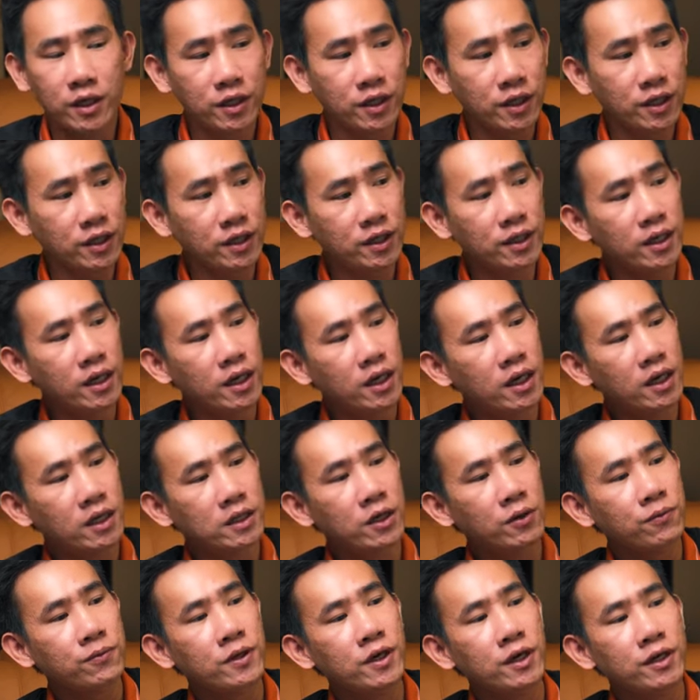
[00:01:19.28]
Thì
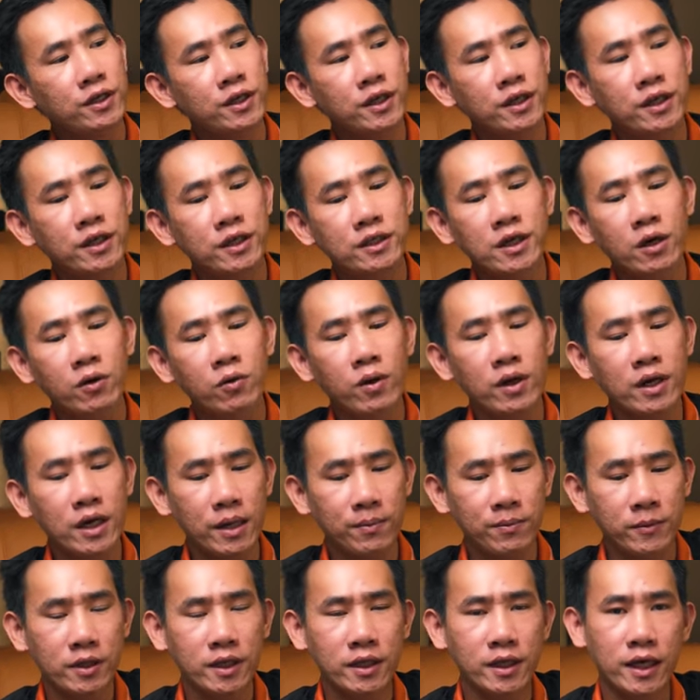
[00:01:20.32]
thông thường thì những dòng loa
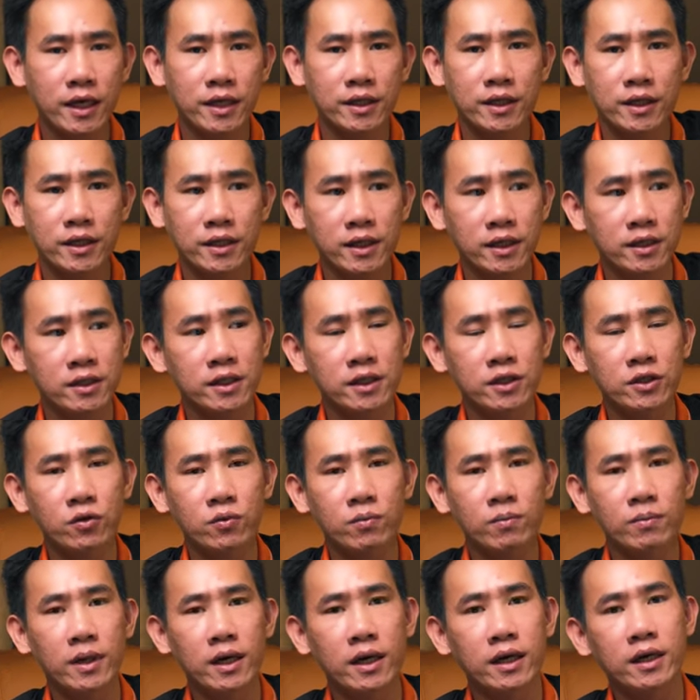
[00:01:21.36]
nằm như thế này thì được sử
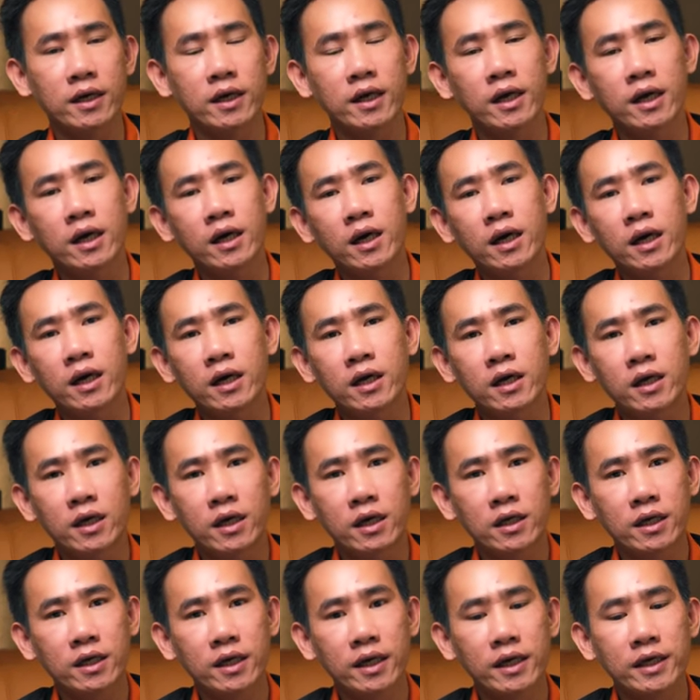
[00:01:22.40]
dụng bằng
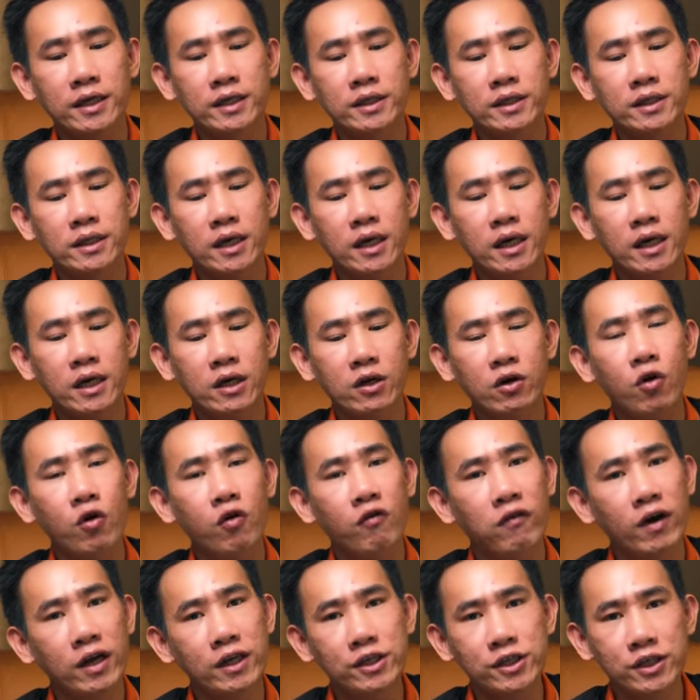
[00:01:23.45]
cái
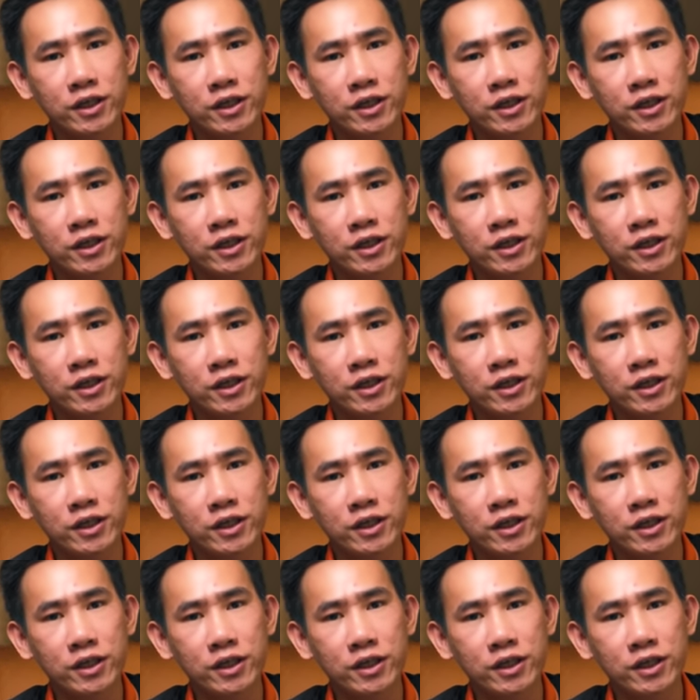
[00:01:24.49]
gỗ ván